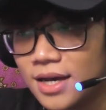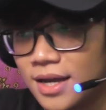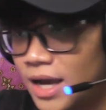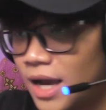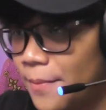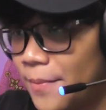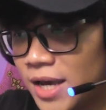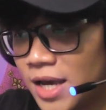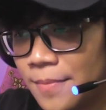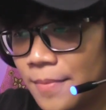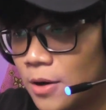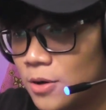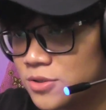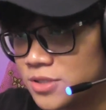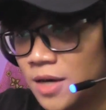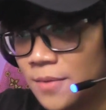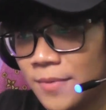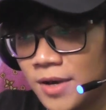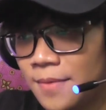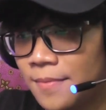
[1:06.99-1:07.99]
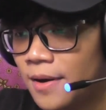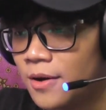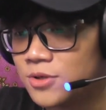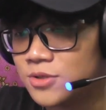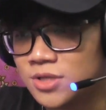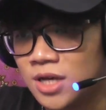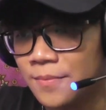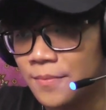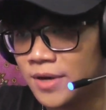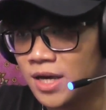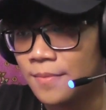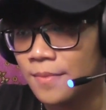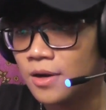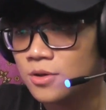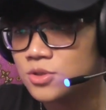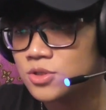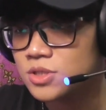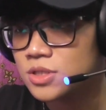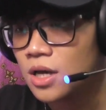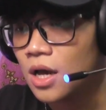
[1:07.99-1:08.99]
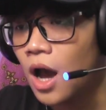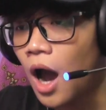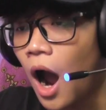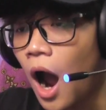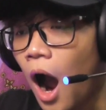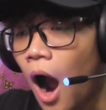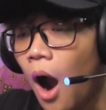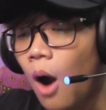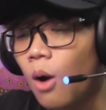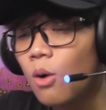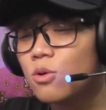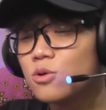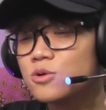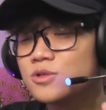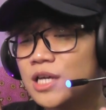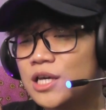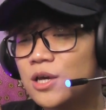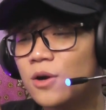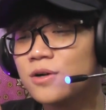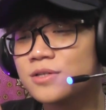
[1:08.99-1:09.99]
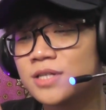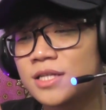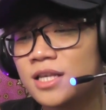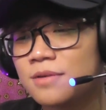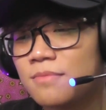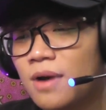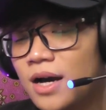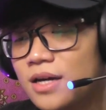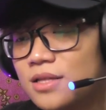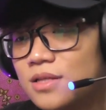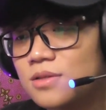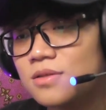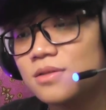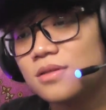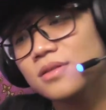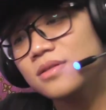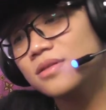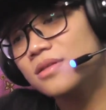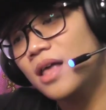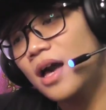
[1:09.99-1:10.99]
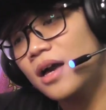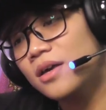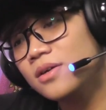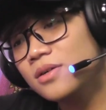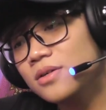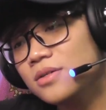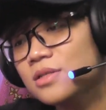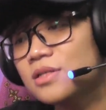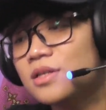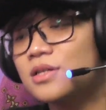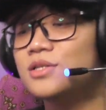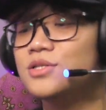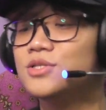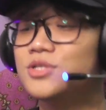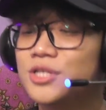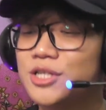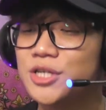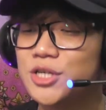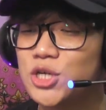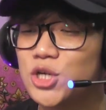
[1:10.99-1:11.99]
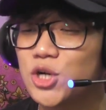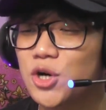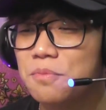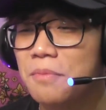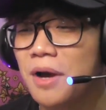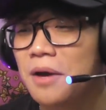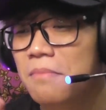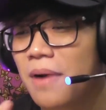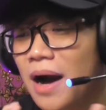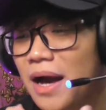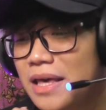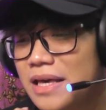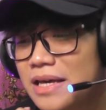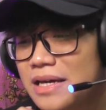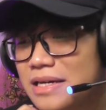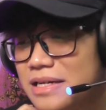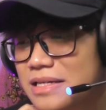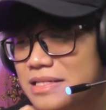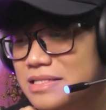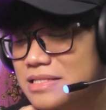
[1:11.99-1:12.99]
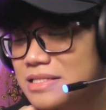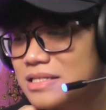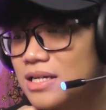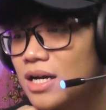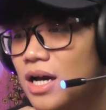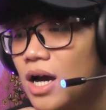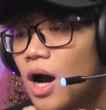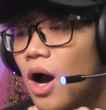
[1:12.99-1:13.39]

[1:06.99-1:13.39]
nggak pakai paus nggak pakai paus nggak pakai paus uh Cheyong cantik banget Dahyun Jihyo my bias